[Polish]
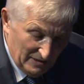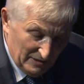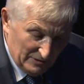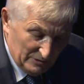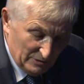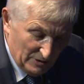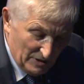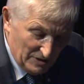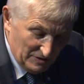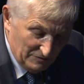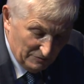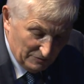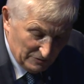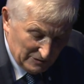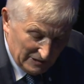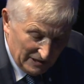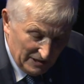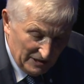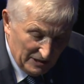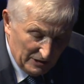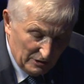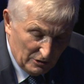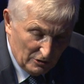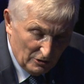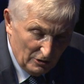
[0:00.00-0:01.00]
to jest
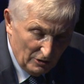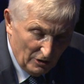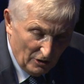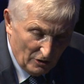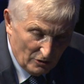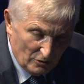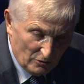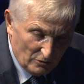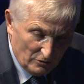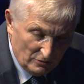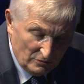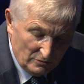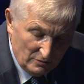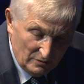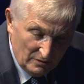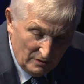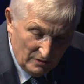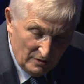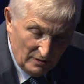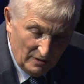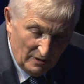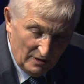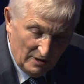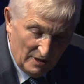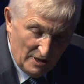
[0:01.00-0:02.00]
dwutlenek chloru,
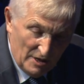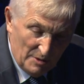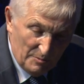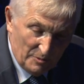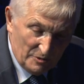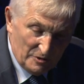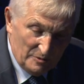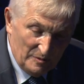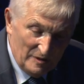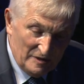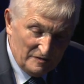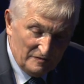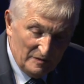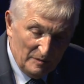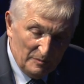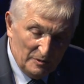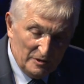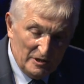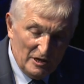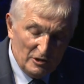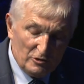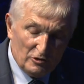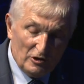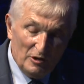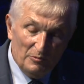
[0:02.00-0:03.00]
Proszę Państwa,
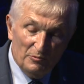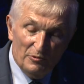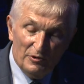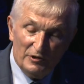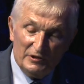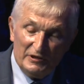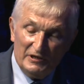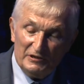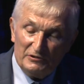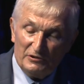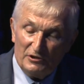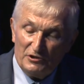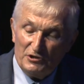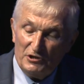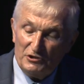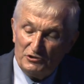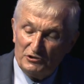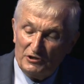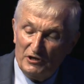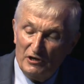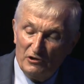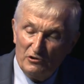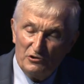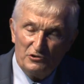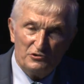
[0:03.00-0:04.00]
ponieważ komórki
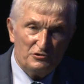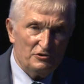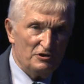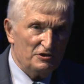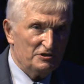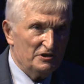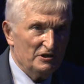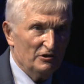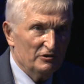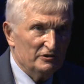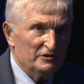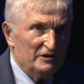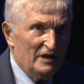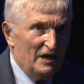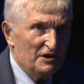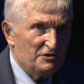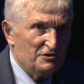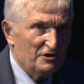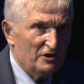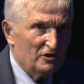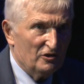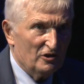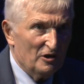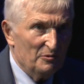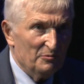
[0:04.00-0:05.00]
troszeczkę różnią się od
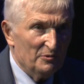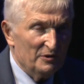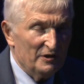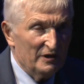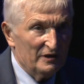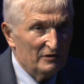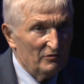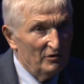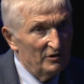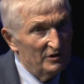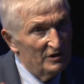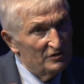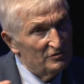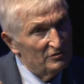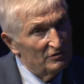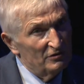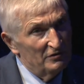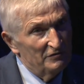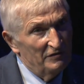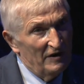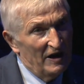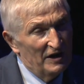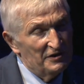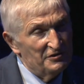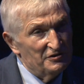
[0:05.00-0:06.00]
naszych komórek. One są
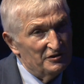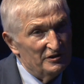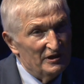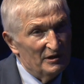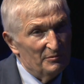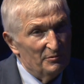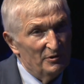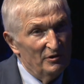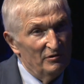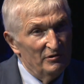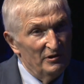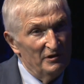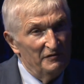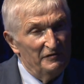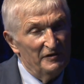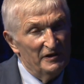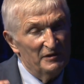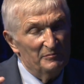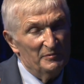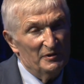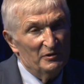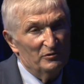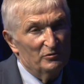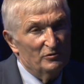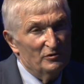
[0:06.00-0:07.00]
kwaśne, bo one
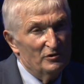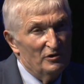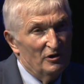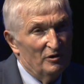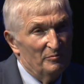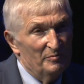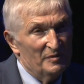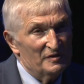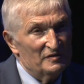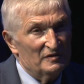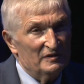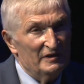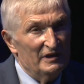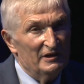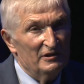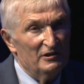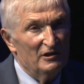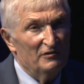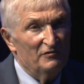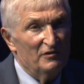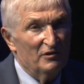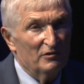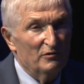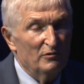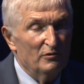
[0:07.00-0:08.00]
fermentują
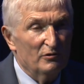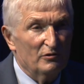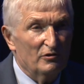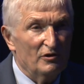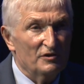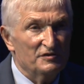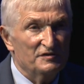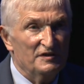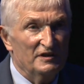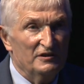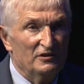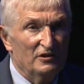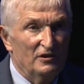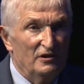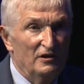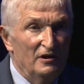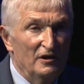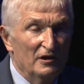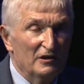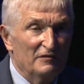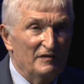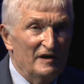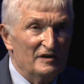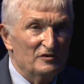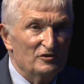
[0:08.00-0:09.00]
beztlenową glukozę
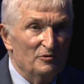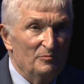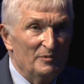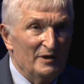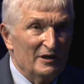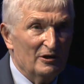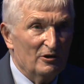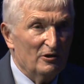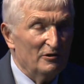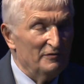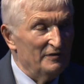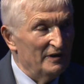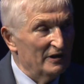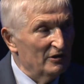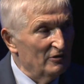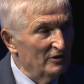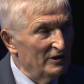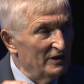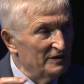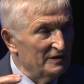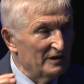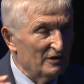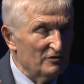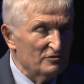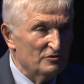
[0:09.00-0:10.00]
do kwasu mlekowego,
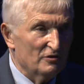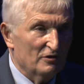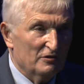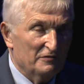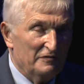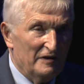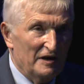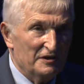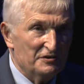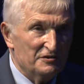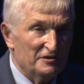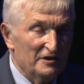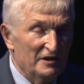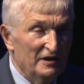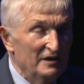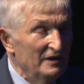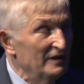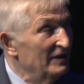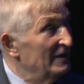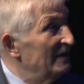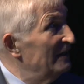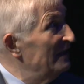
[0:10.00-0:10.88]
dlatego są kwaśne.